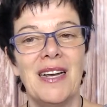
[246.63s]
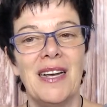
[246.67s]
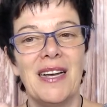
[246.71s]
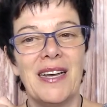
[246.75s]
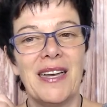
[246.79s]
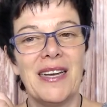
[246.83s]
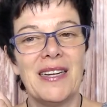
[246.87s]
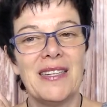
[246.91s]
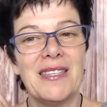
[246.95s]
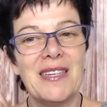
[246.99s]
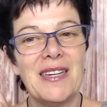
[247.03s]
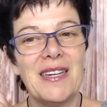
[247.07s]

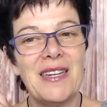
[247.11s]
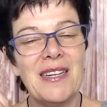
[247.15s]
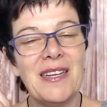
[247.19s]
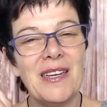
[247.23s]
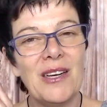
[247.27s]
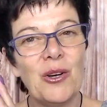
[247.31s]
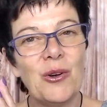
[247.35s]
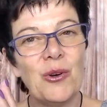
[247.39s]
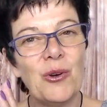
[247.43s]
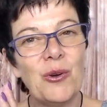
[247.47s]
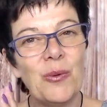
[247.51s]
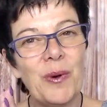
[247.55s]
geht
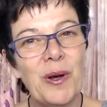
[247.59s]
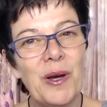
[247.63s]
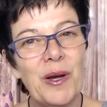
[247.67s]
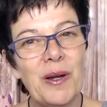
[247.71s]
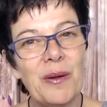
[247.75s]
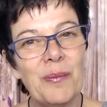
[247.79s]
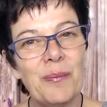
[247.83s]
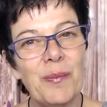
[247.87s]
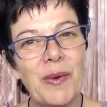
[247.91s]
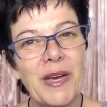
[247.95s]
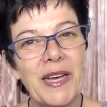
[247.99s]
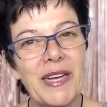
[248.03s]

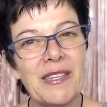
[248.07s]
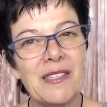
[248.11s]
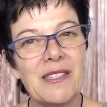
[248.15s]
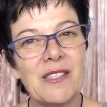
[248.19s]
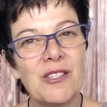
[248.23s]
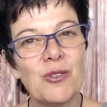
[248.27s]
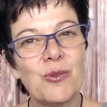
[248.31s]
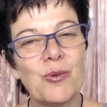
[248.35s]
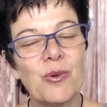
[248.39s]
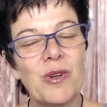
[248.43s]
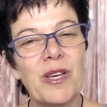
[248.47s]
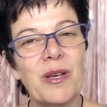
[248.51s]
hierüber
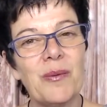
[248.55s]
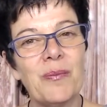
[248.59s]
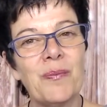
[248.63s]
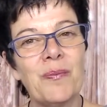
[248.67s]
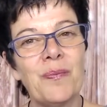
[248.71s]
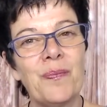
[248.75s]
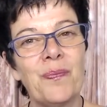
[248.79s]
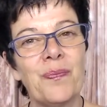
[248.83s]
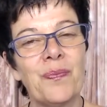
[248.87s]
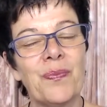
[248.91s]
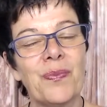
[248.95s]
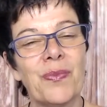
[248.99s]

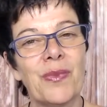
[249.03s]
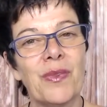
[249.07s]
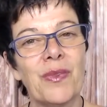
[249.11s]
Mainstream,